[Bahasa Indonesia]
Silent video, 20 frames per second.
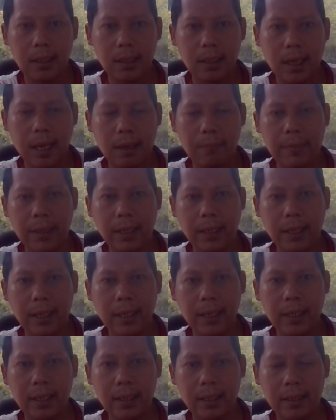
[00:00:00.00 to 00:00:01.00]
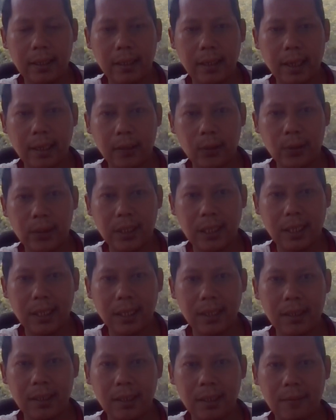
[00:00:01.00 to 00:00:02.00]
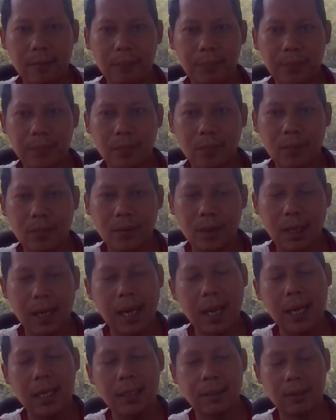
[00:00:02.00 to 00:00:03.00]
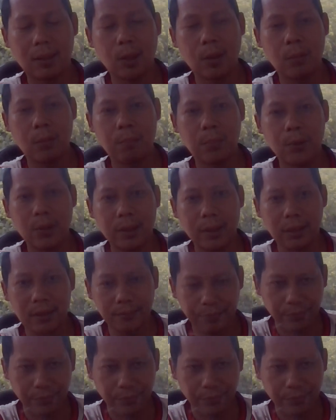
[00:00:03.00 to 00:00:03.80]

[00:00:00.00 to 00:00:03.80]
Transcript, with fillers: eh, ABG atau sedang ataupun